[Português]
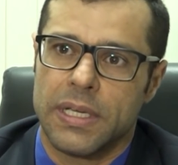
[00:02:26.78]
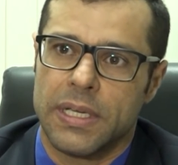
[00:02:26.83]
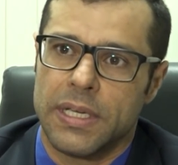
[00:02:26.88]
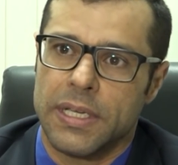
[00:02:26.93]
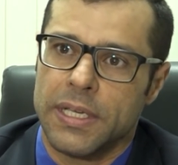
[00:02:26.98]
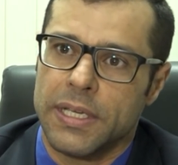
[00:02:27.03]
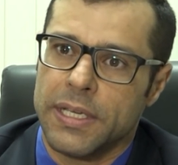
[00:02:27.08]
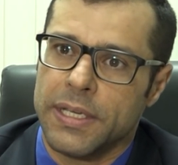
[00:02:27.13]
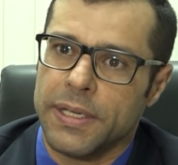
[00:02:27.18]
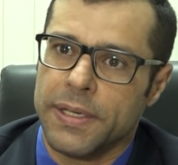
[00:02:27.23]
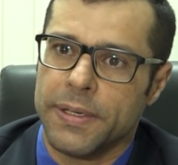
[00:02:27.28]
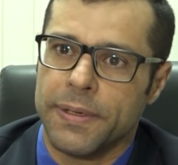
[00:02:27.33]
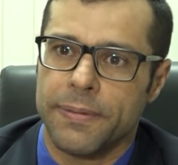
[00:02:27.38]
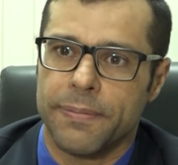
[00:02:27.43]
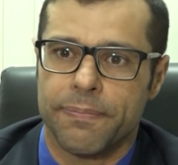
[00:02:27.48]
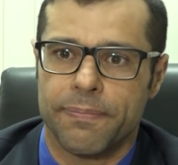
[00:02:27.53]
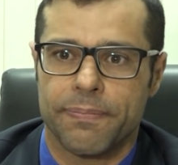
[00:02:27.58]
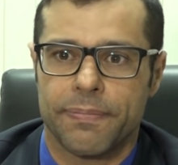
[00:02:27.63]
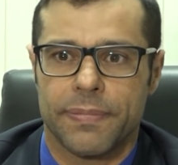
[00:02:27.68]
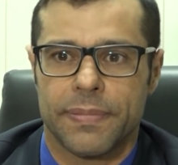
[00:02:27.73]

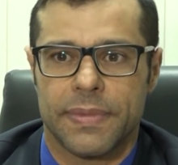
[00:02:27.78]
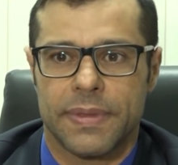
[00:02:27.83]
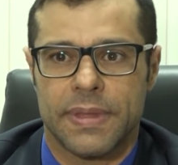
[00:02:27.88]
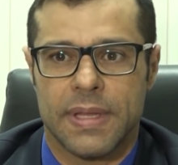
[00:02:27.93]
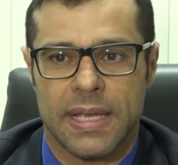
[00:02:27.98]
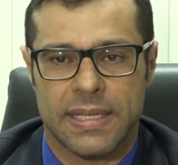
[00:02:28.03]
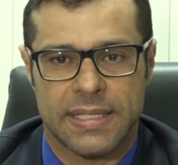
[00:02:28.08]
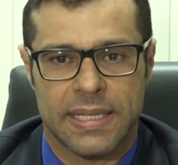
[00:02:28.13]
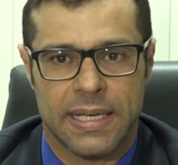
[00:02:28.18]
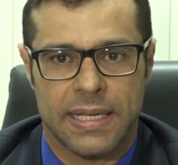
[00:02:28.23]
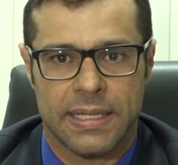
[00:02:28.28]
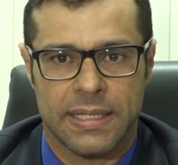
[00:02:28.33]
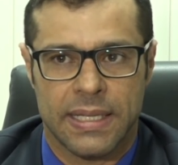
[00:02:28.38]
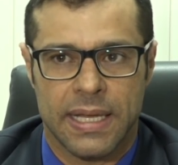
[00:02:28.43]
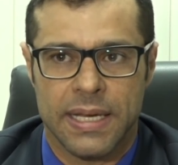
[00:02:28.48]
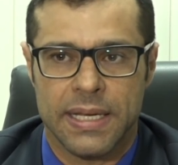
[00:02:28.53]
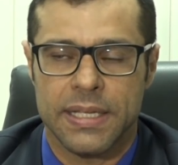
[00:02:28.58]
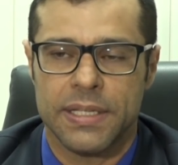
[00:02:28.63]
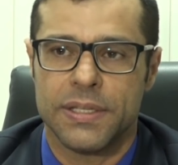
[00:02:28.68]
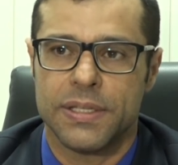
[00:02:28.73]
e da
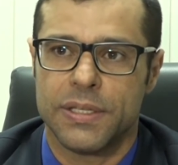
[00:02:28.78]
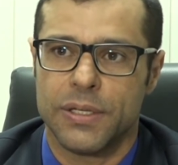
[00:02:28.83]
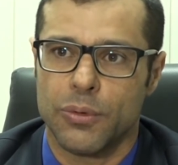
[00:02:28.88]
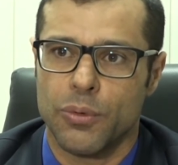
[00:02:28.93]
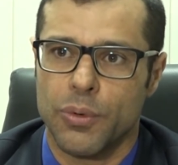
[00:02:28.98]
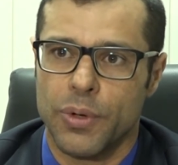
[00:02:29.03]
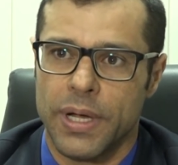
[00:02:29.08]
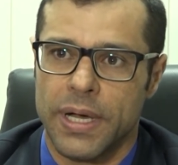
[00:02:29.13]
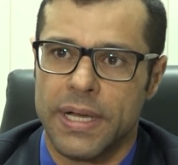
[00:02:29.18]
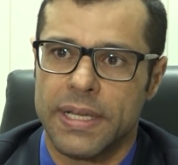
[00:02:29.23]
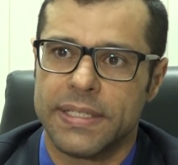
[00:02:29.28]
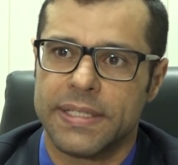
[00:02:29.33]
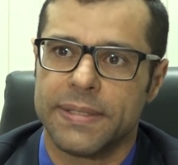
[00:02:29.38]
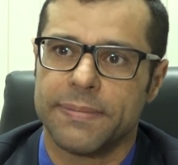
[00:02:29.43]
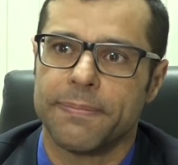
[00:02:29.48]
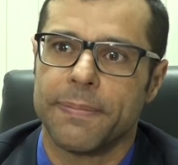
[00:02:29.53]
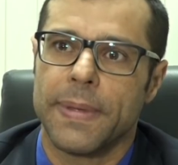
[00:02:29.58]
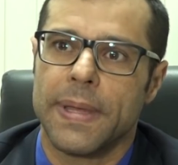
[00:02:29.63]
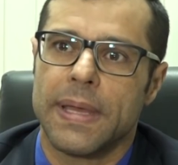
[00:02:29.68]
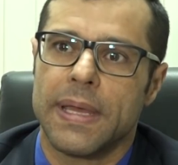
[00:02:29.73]
Secretaria de
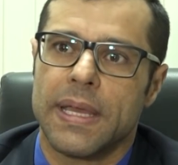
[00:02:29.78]
Segurança,